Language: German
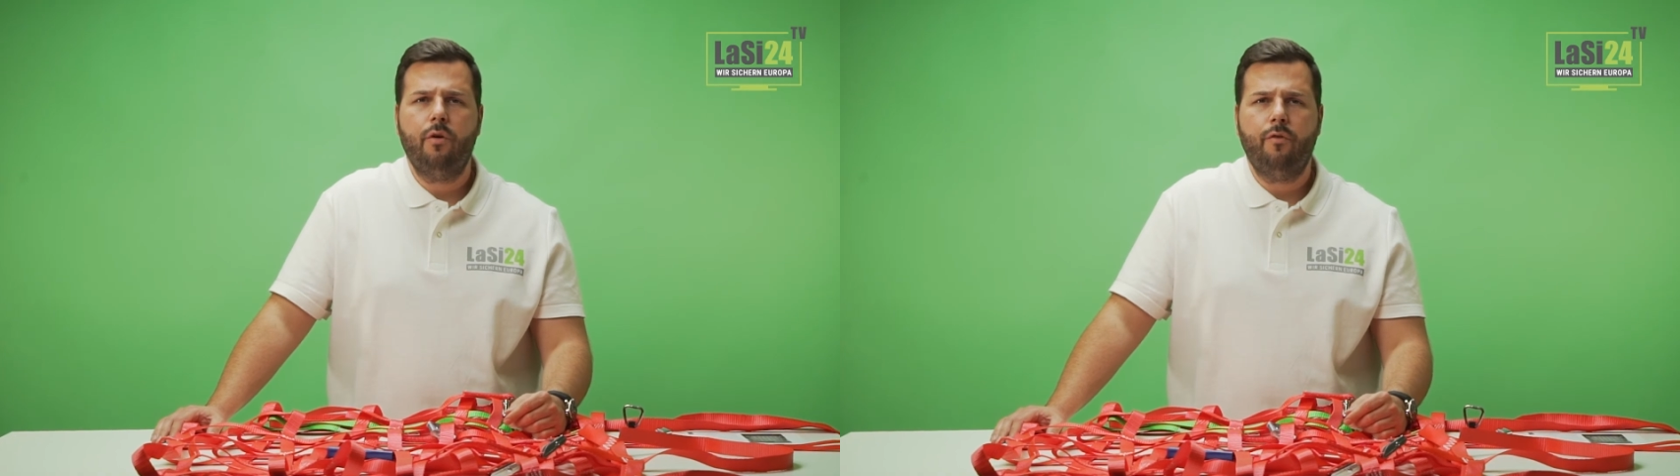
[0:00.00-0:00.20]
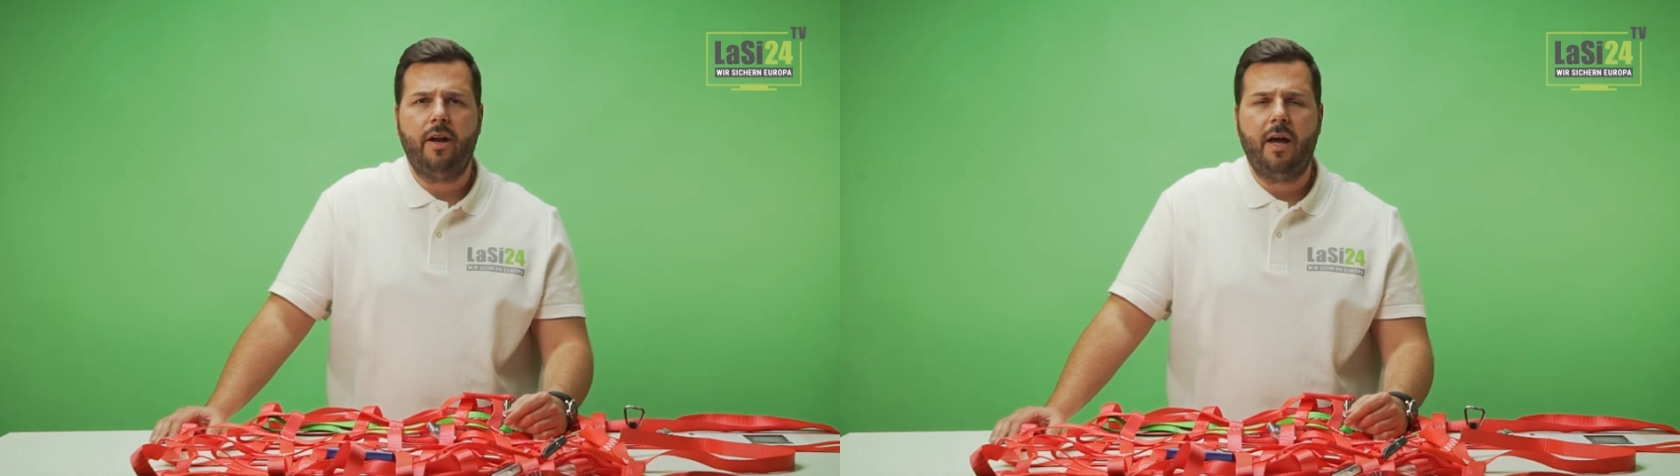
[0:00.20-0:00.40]

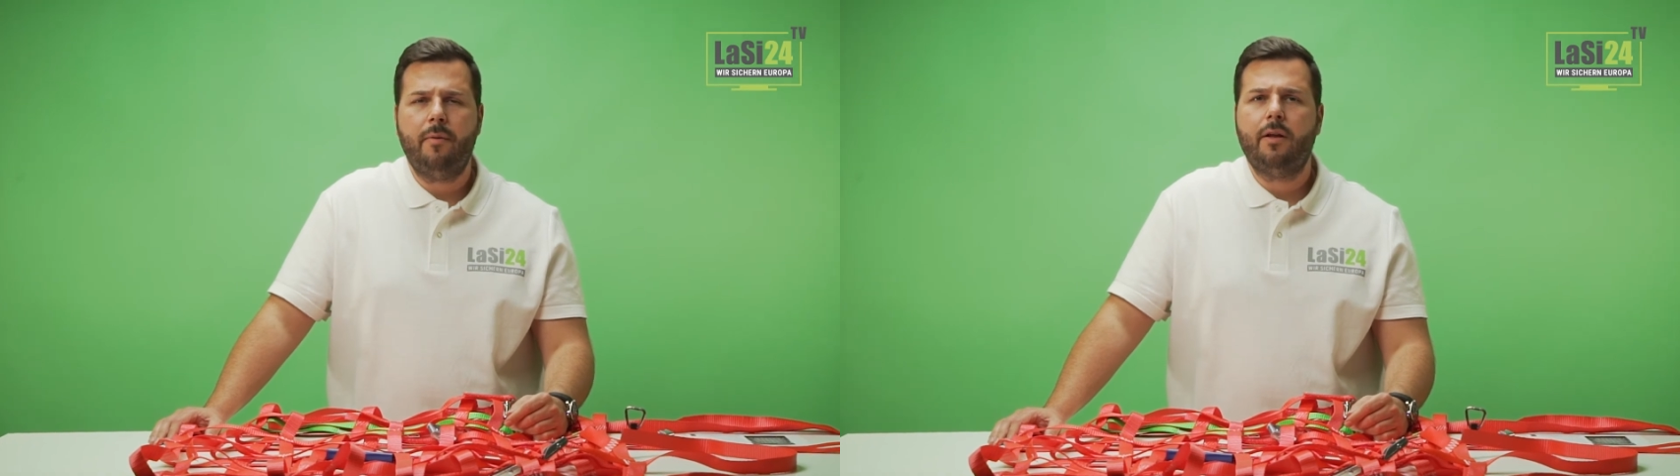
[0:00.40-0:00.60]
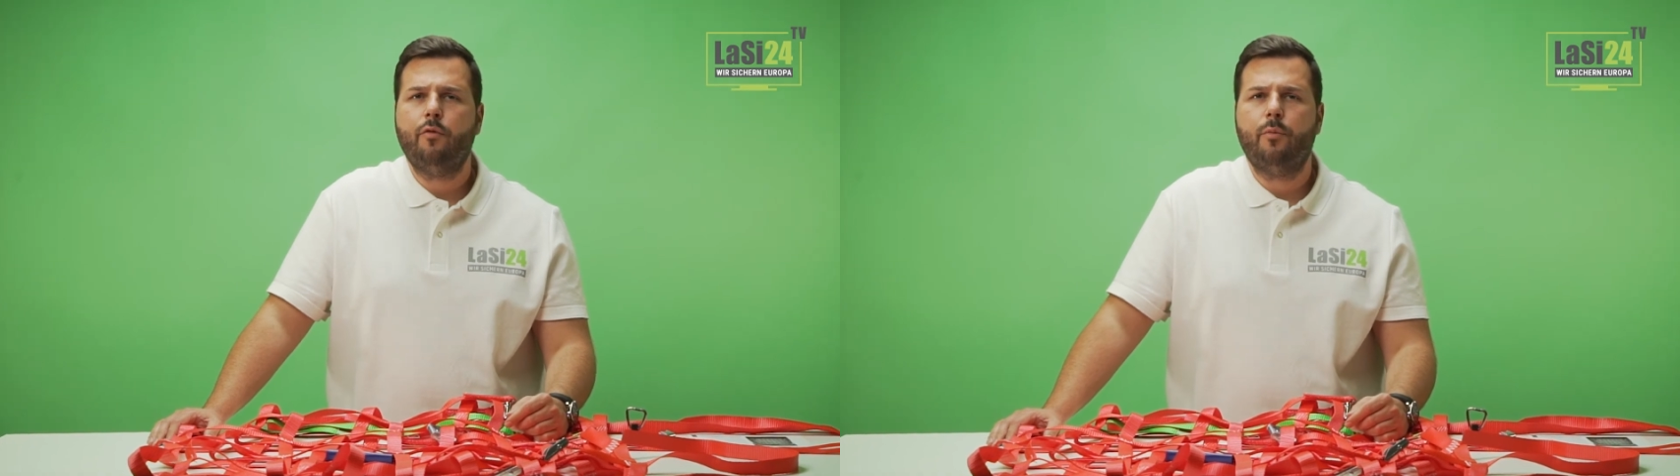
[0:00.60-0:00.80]
von
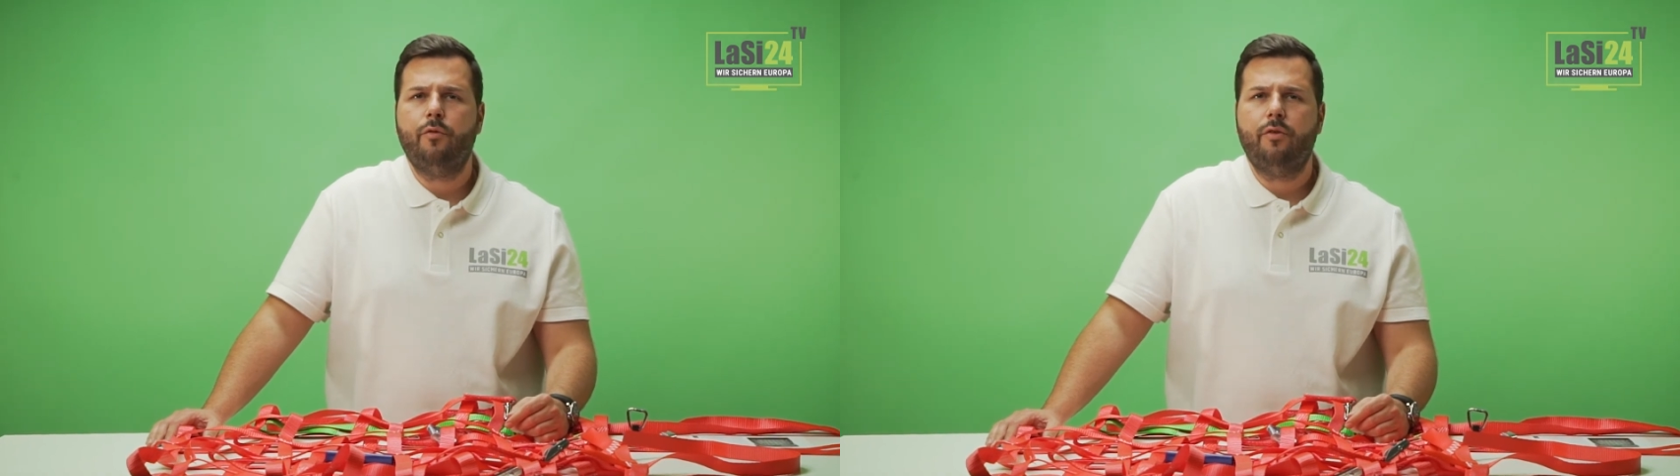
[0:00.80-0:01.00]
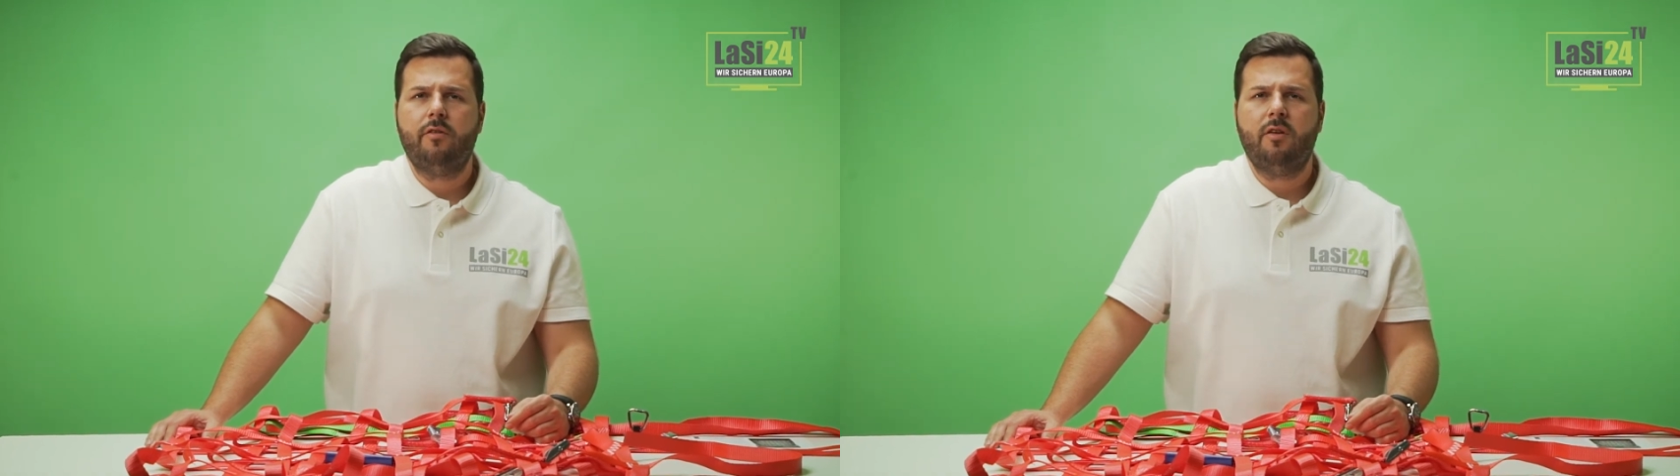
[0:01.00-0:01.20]

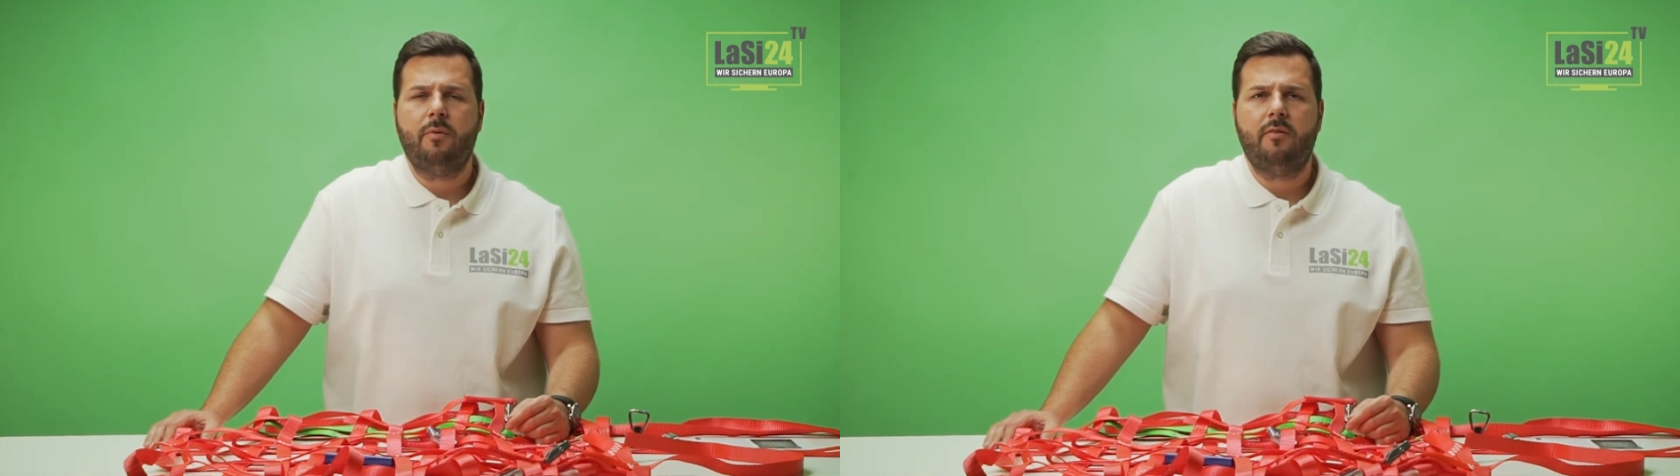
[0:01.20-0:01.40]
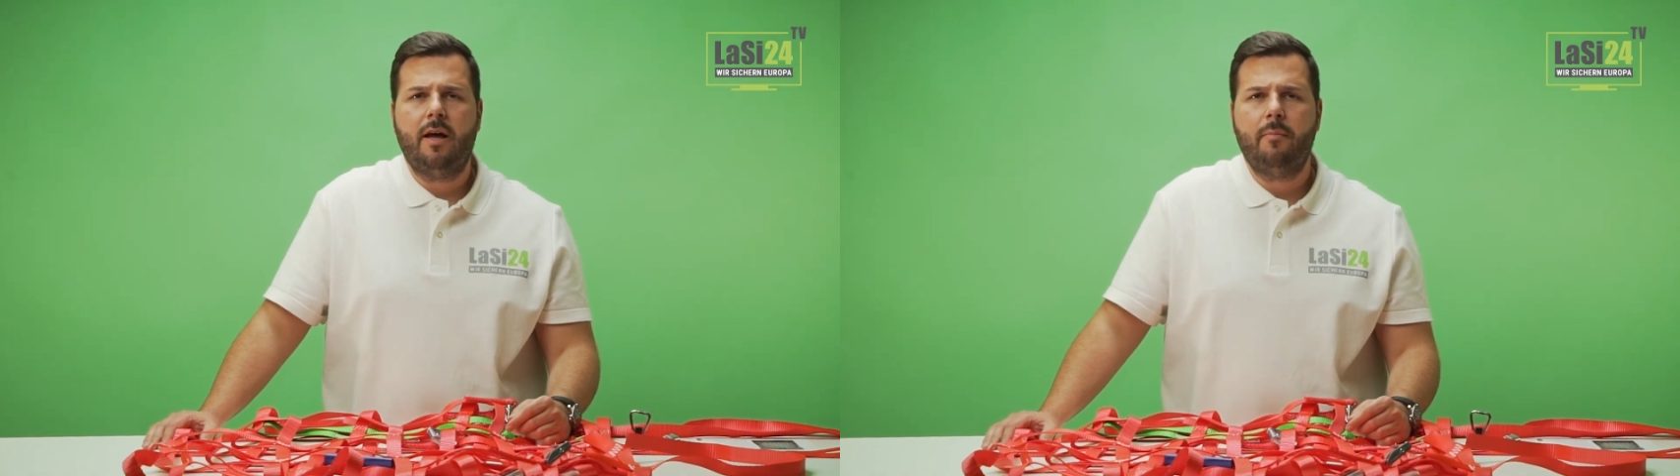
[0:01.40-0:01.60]
1,45 m
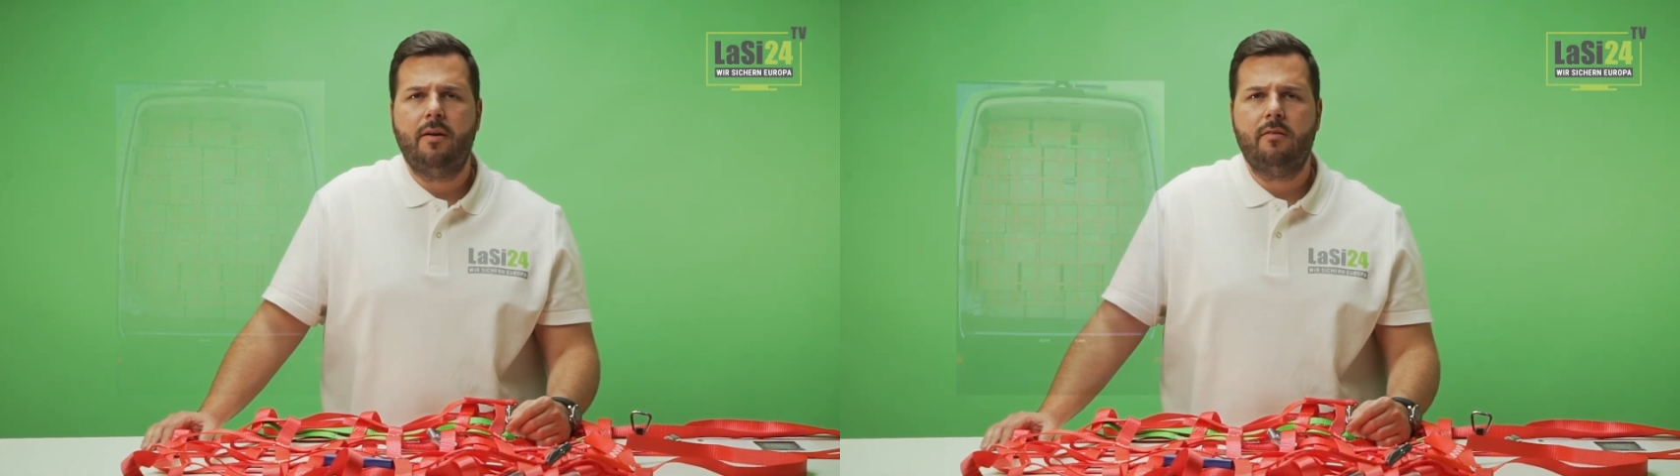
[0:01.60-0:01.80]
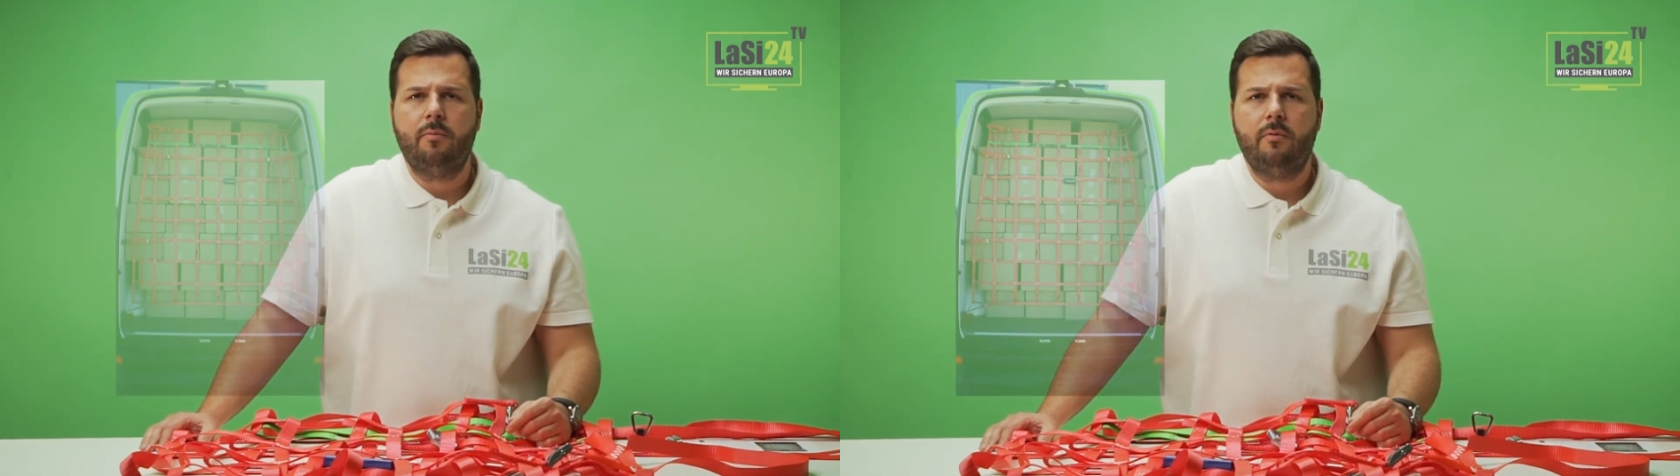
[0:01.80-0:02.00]
bis
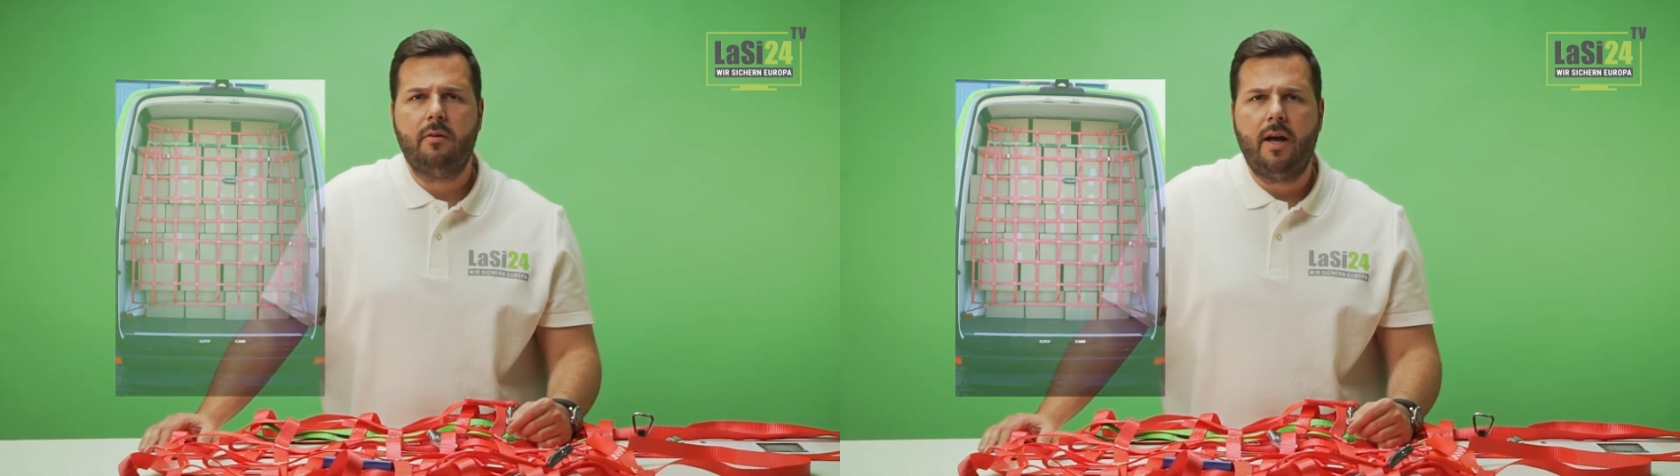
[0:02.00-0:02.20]
1,70 m,